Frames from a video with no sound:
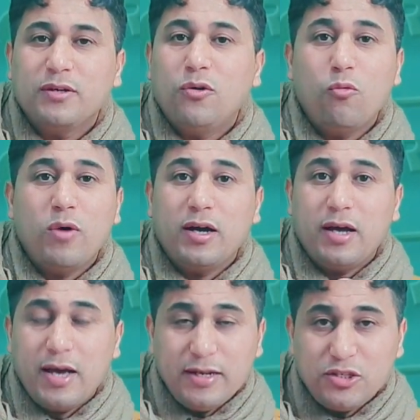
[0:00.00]
هو
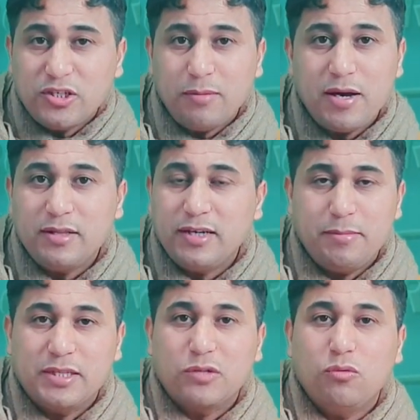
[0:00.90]
هاد الجلبه هادي
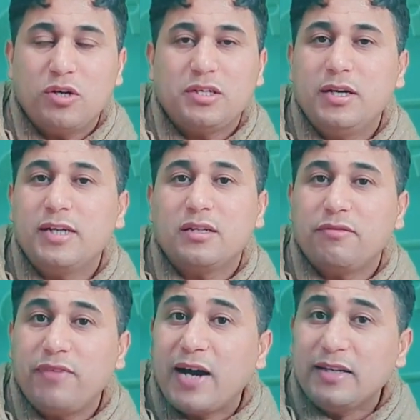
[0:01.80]
لما دقوهاش الناس
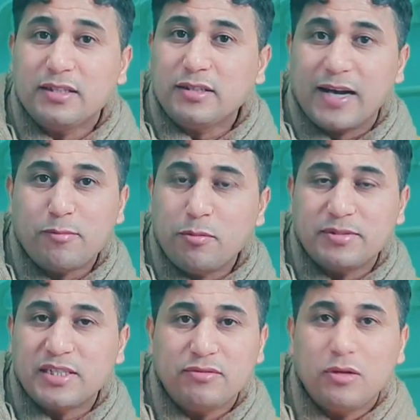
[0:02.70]
فغادي تحرموا من
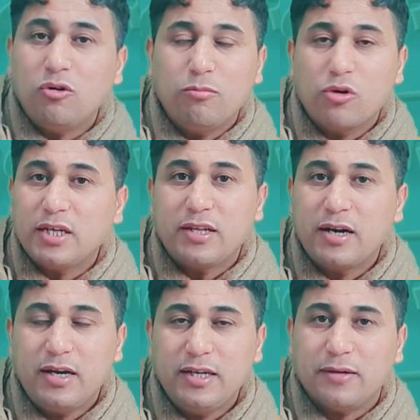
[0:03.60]
بزاف ديال الامور اللي
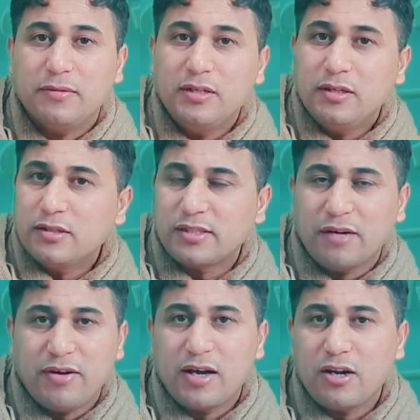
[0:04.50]
هضرنا عليها
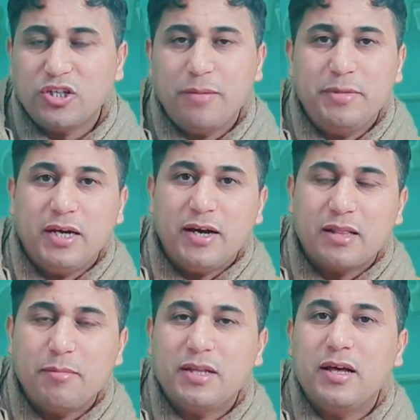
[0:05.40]
السفر
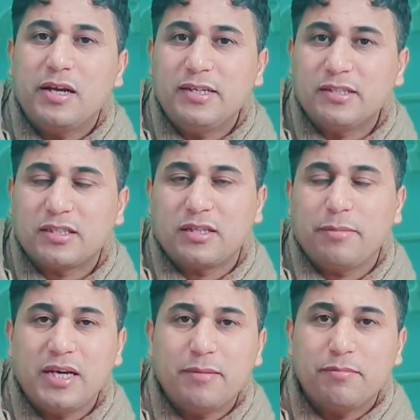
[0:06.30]
الجامعات المدارس
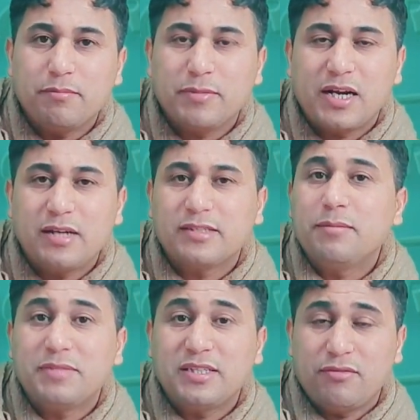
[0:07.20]
الطبيب المدرسه
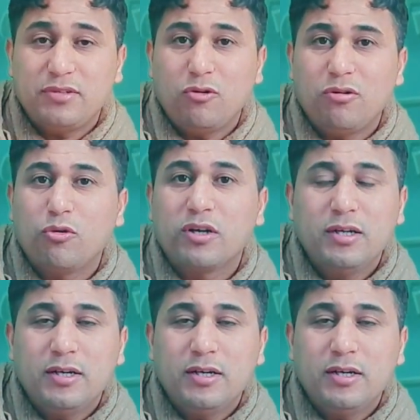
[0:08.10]
بزاف ديال الامور